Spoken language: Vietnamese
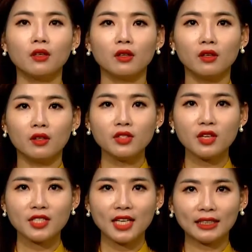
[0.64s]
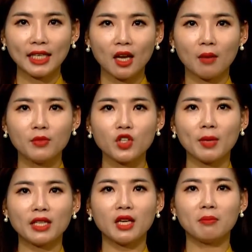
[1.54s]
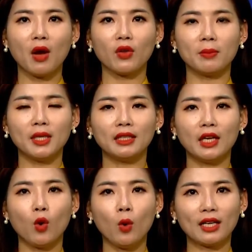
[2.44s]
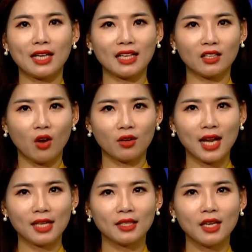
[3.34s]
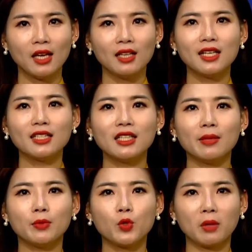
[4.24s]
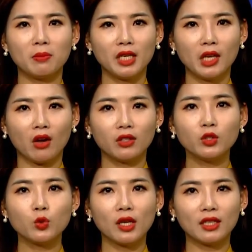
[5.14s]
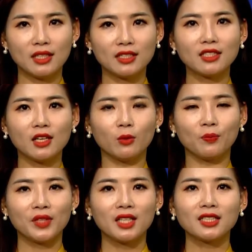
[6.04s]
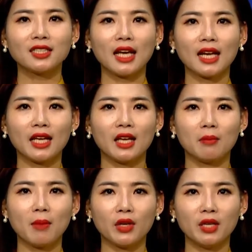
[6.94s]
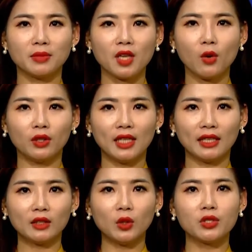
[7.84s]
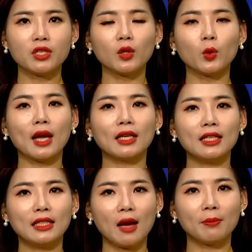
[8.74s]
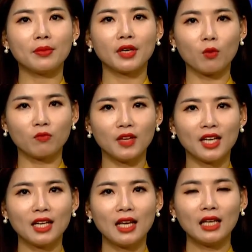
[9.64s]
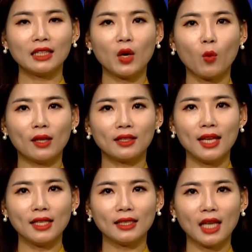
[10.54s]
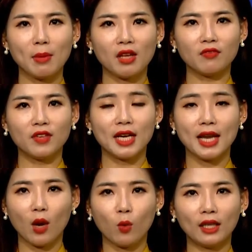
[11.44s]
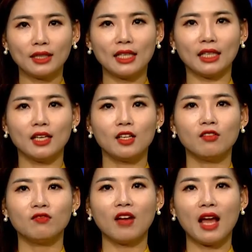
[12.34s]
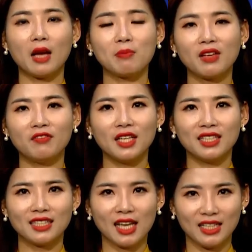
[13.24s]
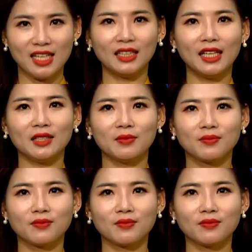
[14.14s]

Hưởng ứng chương trình Tết ấm cho bệnh nhân bảo hiểm y tế có hoàn cảnh khó khăn nhân dịp chuẩn bị đón Xuân Tân Sửu, sáng nay, Bảo hiểm xã hội tỉnh đã tổ chức đoàn đi thăm, động viên, tặng quà Tết tại bệnh viện Đa khoa tỉnh và bệnh viện Sản nhi tỉnh.